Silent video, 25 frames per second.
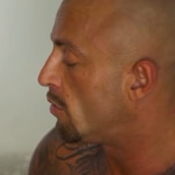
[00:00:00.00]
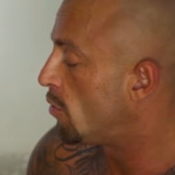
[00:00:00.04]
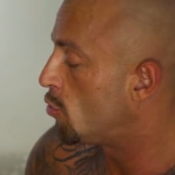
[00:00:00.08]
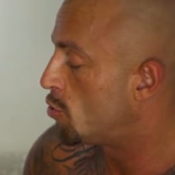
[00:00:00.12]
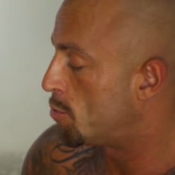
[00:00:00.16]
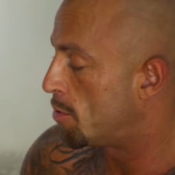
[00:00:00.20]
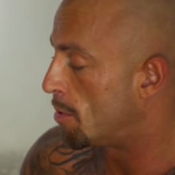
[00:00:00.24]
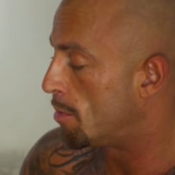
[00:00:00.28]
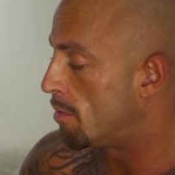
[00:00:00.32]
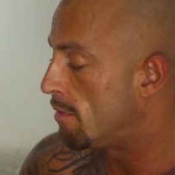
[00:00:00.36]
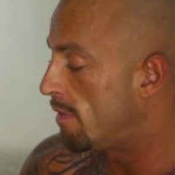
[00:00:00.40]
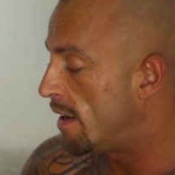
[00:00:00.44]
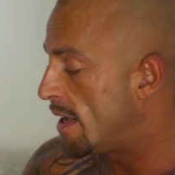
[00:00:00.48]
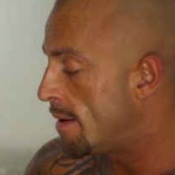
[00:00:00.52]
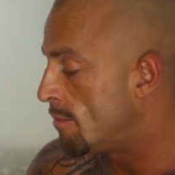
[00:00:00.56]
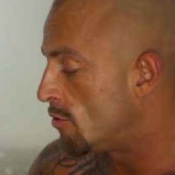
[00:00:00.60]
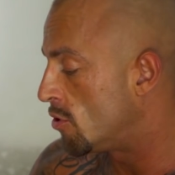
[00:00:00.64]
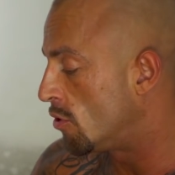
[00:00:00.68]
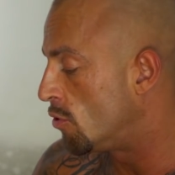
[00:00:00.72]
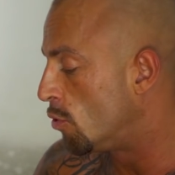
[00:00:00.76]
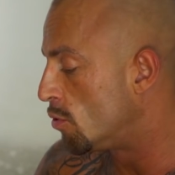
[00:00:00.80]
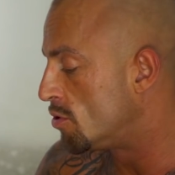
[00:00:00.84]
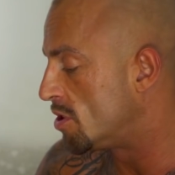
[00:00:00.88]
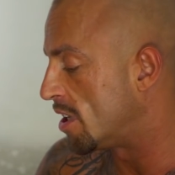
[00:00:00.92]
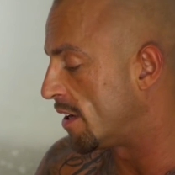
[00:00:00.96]
który już próbowałem,
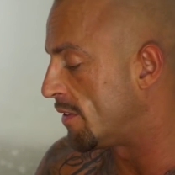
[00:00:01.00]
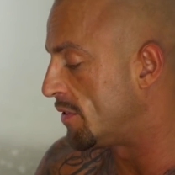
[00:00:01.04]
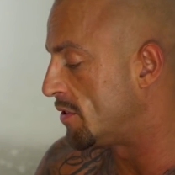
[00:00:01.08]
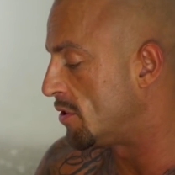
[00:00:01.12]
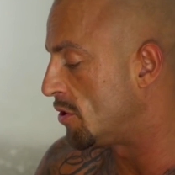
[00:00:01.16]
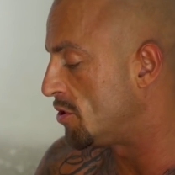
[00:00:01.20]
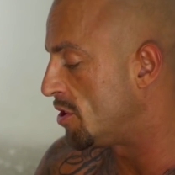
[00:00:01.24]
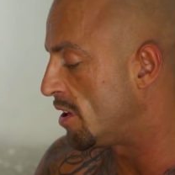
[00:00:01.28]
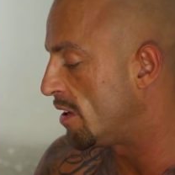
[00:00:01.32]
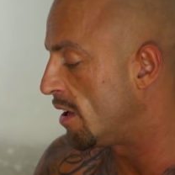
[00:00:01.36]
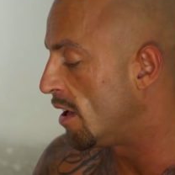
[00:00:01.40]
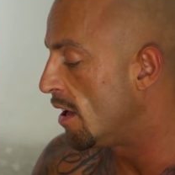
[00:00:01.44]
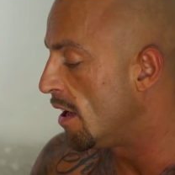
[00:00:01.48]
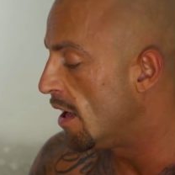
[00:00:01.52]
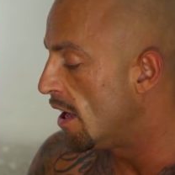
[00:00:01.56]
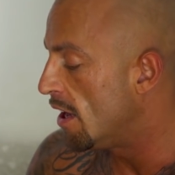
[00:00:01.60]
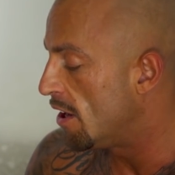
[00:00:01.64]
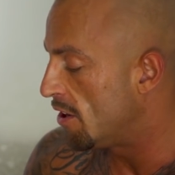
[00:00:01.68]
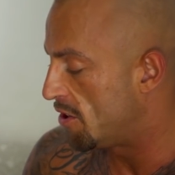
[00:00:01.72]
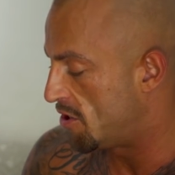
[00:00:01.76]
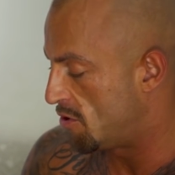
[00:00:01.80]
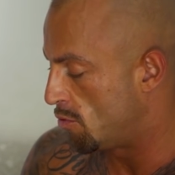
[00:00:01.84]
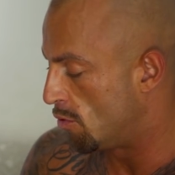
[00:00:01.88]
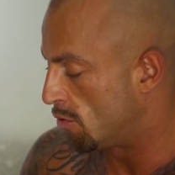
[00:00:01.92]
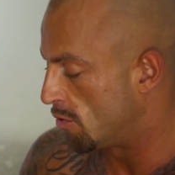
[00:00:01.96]
to kurczak w sosie
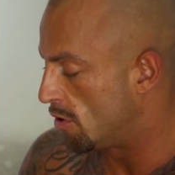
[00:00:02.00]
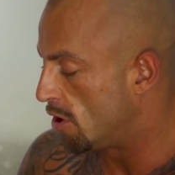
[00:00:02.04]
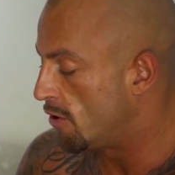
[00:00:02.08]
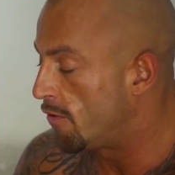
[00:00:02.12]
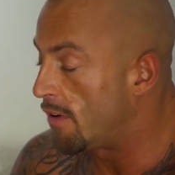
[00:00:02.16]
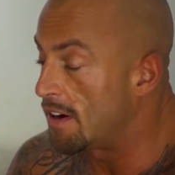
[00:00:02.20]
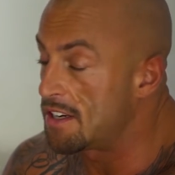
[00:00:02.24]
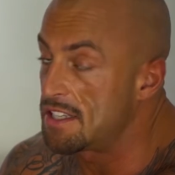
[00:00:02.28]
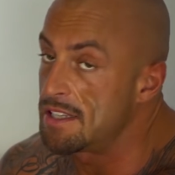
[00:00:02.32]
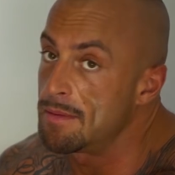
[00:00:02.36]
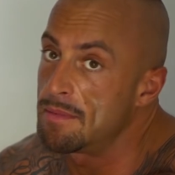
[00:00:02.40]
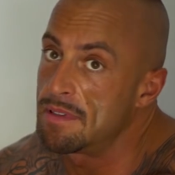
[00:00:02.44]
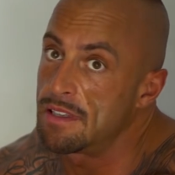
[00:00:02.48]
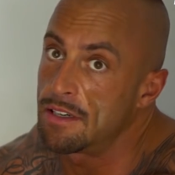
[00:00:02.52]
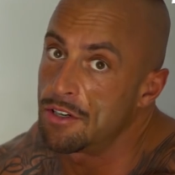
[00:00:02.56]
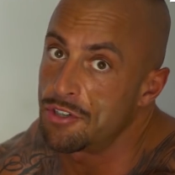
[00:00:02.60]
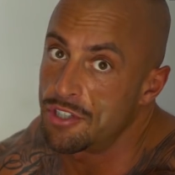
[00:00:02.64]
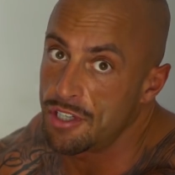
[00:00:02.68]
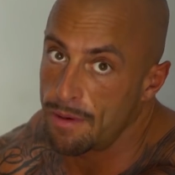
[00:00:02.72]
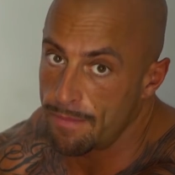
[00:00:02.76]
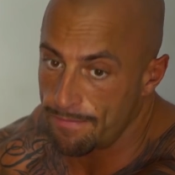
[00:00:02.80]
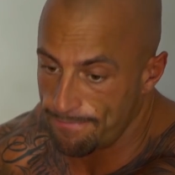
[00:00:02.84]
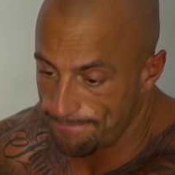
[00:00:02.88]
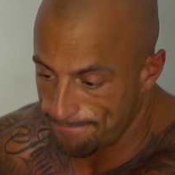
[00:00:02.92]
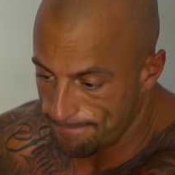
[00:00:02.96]
słodko-kwaśnym z
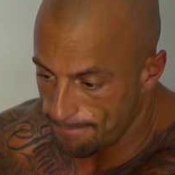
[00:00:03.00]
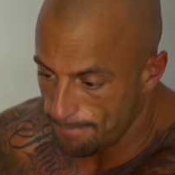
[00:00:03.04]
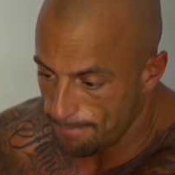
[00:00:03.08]
ryżem.